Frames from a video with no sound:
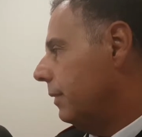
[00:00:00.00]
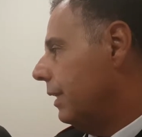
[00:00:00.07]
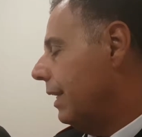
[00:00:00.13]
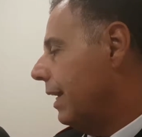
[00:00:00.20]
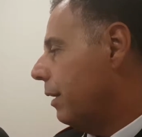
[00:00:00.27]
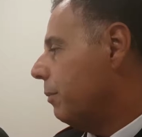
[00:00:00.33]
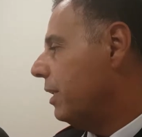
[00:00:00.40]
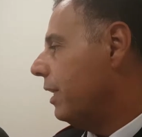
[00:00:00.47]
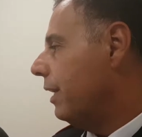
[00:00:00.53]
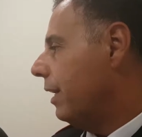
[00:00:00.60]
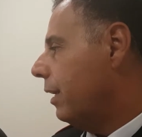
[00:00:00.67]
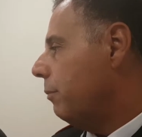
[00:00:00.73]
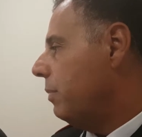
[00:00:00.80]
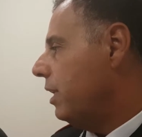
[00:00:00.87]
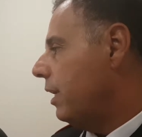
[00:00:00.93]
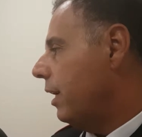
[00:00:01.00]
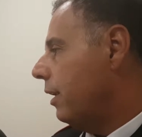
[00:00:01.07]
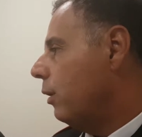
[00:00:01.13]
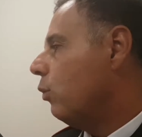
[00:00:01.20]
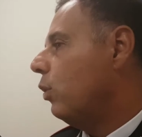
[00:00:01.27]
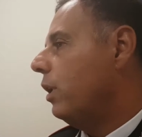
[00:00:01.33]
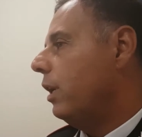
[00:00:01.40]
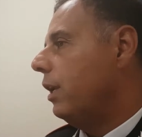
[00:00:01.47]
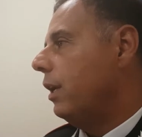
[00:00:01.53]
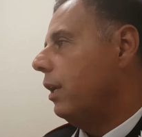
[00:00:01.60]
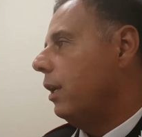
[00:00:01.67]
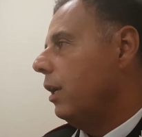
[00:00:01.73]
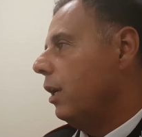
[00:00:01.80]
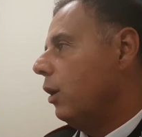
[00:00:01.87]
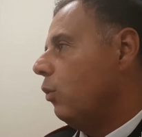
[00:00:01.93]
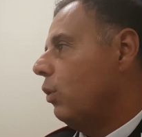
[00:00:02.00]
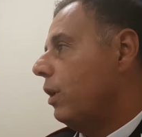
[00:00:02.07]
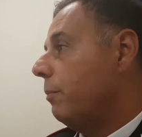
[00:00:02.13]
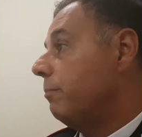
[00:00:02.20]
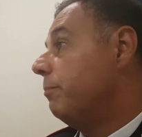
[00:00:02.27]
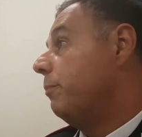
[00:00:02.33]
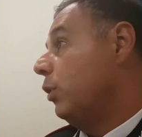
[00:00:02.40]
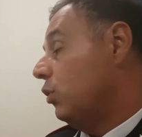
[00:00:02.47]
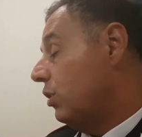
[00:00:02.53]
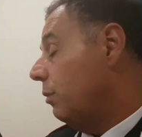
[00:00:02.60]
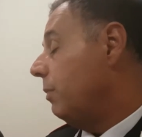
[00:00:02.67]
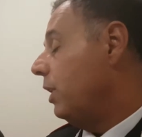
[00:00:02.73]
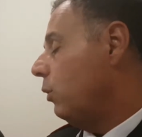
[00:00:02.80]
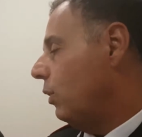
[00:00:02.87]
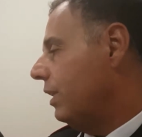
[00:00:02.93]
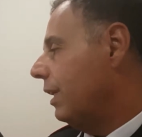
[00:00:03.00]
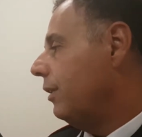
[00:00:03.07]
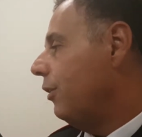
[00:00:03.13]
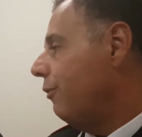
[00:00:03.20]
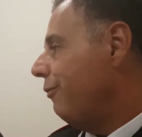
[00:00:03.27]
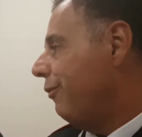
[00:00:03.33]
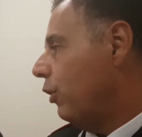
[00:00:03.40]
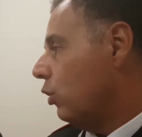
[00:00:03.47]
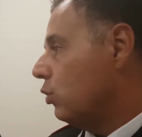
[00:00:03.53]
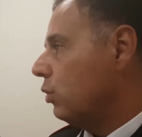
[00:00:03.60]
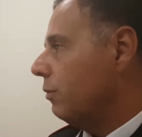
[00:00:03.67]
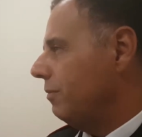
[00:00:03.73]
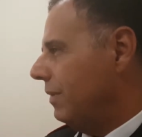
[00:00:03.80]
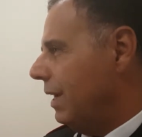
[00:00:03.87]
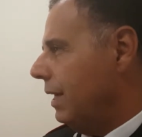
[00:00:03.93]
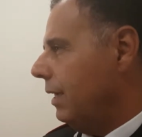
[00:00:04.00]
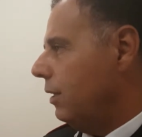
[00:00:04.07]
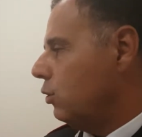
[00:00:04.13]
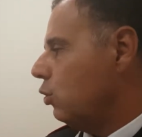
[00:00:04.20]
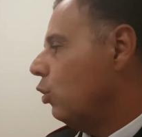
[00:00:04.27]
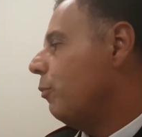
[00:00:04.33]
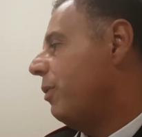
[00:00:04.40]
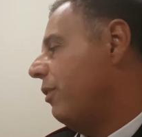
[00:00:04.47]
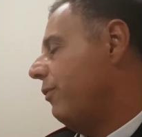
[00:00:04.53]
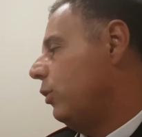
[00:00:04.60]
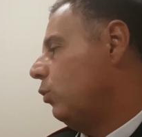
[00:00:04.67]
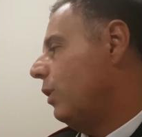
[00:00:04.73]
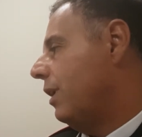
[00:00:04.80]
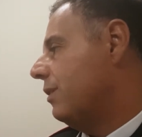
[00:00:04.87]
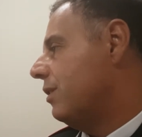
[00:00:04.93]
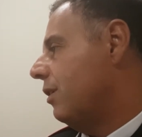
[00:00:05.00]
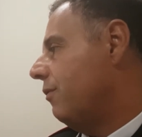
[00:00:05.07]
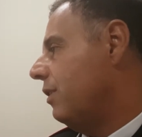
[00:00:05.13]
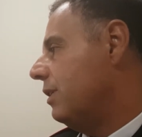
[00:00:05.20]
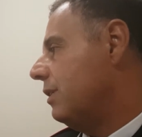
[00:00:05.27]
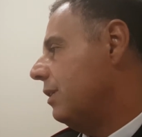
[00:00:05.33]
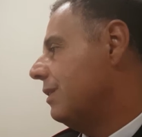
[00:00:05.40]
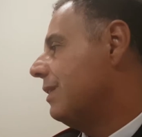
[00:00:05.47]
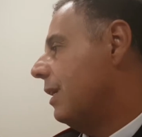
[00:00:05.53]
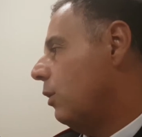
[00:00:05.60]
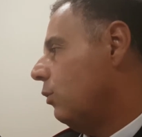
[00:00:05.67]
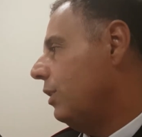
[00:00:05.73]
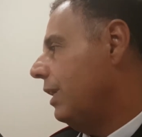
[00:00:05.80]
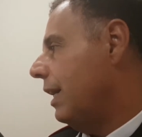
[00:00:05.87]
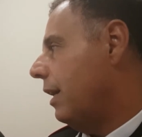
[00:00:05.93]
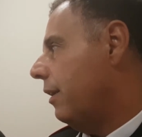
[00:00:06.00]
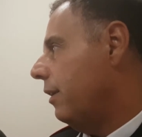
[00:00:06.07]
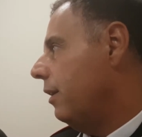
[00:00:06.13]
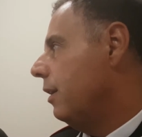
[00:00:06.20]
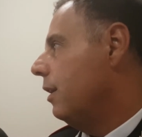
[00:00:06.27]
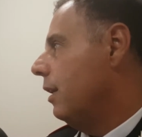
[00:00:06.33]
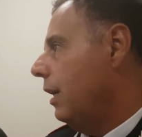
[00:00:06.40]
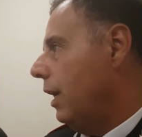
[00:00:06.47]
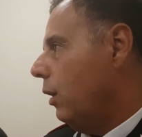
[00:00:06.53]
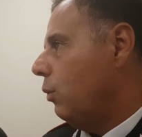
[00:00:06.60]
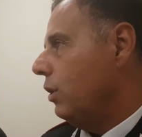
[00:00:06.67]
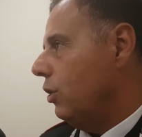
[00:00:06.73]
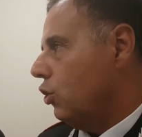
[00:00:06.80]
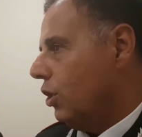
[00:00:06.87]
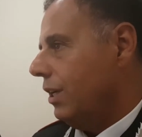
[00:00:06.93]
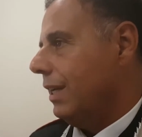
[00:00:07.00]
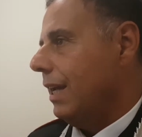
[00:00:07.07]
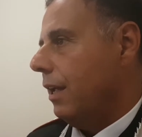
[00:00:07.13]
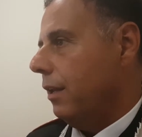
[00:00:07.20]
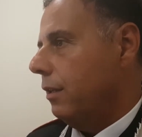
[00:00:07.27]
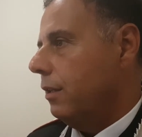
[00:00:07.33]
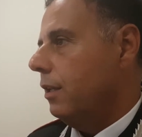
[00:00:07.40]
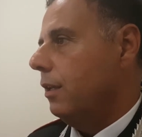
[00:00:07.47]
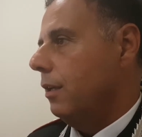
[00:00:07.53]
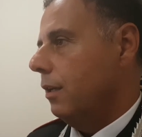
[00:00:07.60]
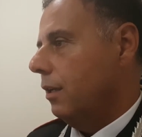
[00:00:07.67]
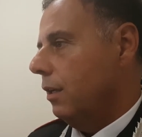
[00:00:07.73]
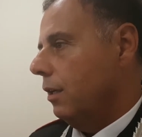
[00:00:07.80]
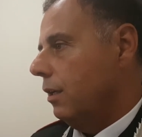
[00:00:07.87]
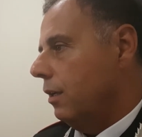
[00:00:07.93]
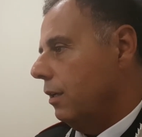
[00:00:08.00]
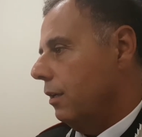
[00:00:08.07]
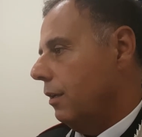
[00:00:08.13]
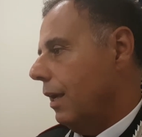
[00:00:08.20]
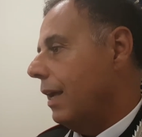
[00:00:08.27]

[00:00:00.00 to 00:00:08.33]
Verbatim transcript: dell'arma dei carabinieri quelle, quelle possibili unità di rinforzo anche solo per effettuare servizi servizi straordinari e quindi cercare di eh,